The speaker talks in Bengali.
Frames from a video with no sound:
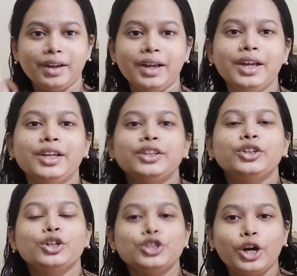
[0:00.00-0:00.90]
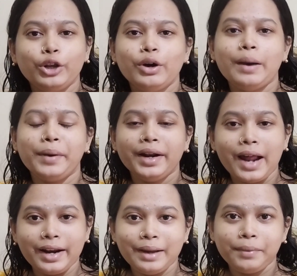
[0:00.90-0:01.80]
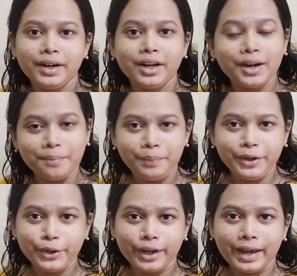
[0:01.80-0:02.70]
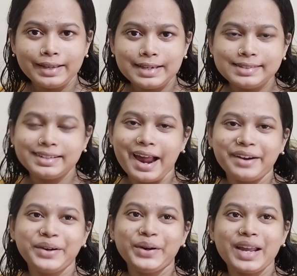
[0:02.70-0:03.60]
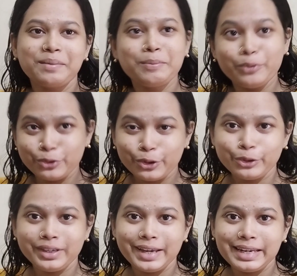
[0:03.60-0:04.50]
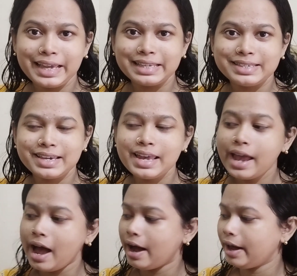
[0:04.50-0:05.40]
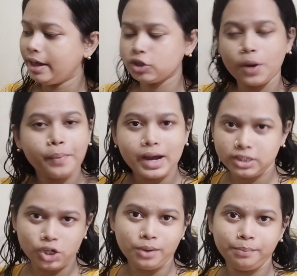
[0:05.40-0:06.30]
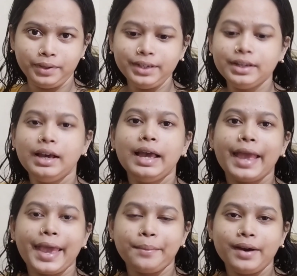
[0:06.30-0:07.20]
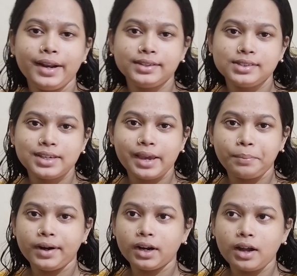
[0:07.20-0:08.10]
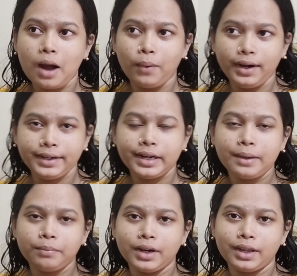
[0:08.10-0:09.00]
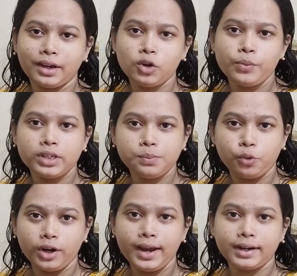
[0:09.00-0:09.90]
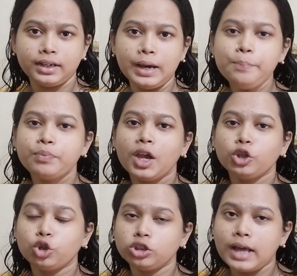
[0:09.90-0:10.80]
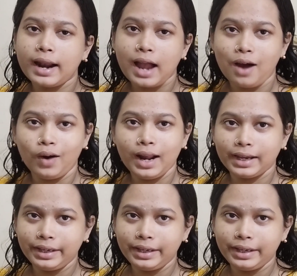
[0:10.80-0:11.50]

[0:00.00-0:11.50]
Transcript: তো চলো আমার রান্না বান্না কমপ্লিট হয়ে গেছে স্নান করে আমি পুজোও দিয়ে নিয়েছি সব কাজ কমপ্লিট এবার এসছি এবার খাবার টাইম মানে এখন বাজে পোনে একটা তো তা খাওয়ার আগে একটু